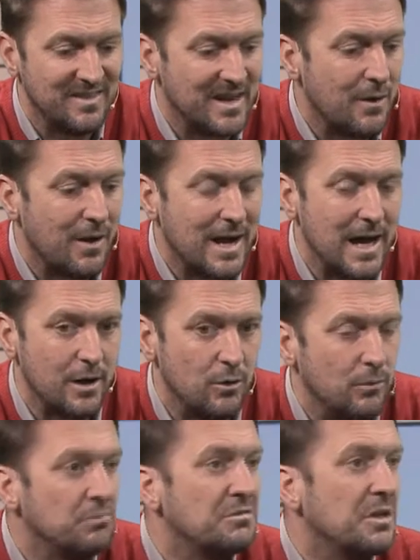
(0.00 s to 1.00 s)

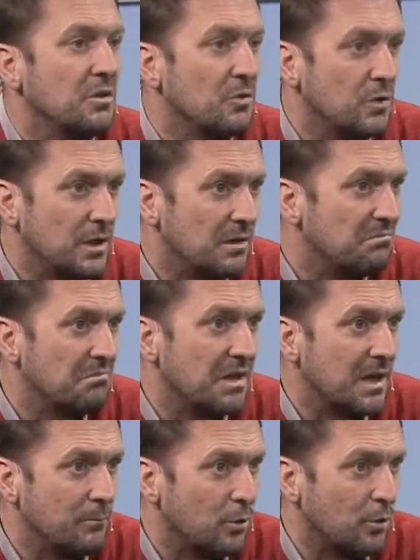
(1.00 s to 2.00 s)
trabajarlo. Te doy un
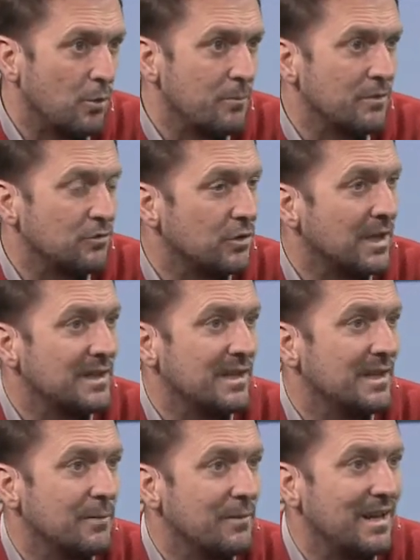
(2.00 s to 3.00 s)
ejemplo como vos mencionaste
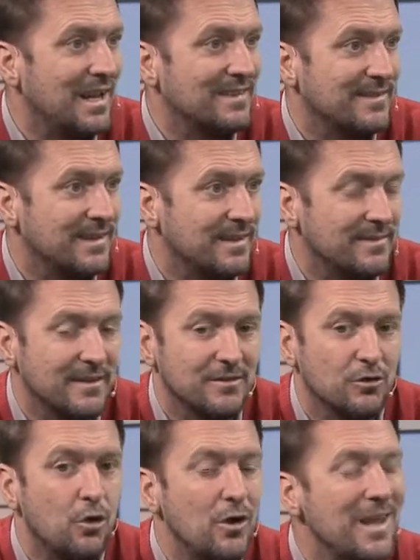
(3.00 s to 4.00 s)
el tema de las
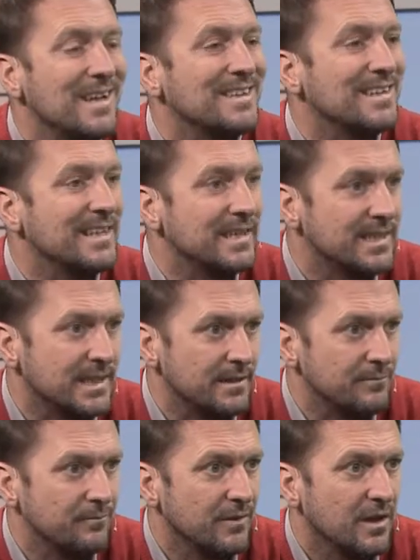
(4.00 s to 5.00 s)
cerezas. Hoy la cereza,
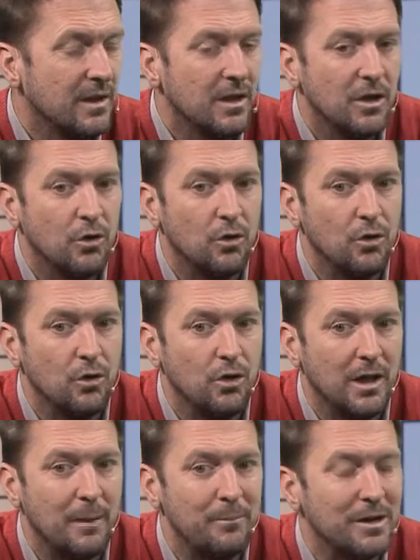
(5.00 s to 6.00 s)

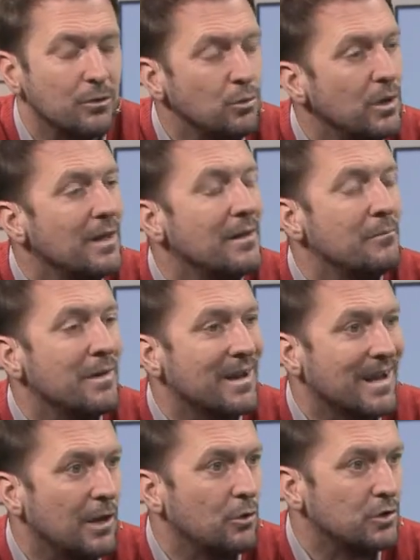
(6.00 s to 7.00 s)
con la apertura del
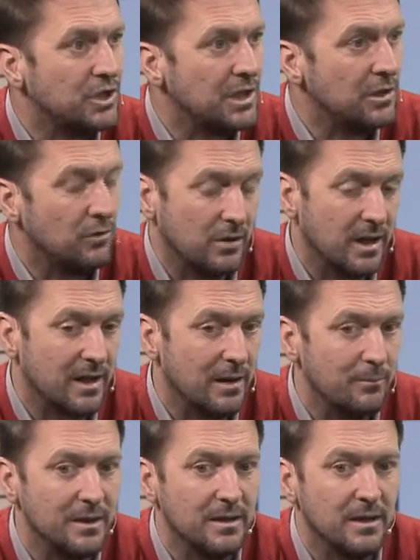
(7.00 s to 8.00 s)
mercado chino, que
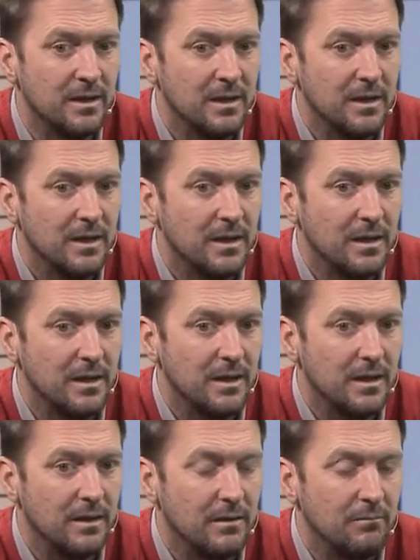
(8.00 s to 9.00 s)
realmente
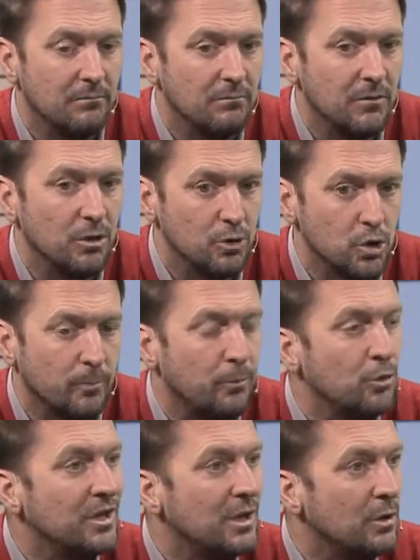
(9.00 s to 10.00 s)
eh, yo
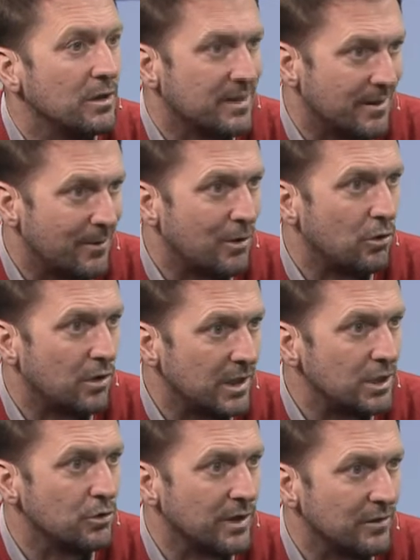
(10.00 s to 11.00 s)
pondero el trabajo que
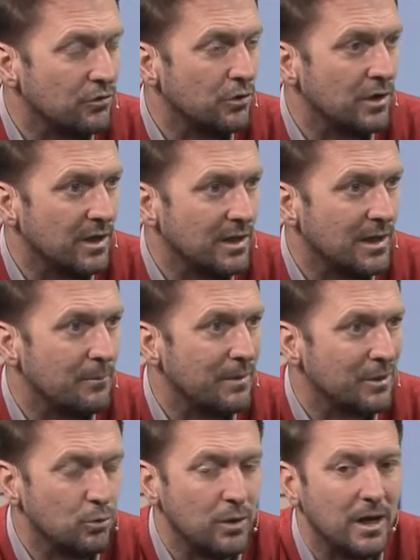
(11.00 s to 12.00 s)
hizo Nación en esta
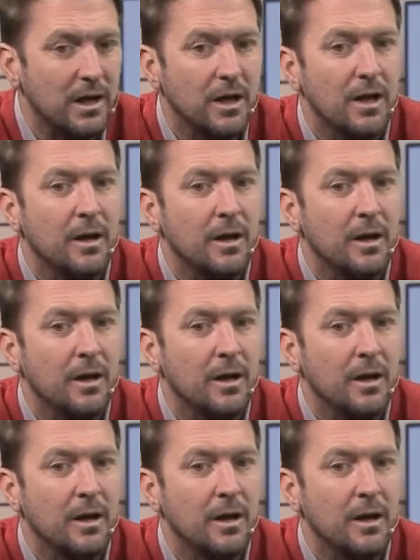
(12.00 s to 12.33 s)
apertura,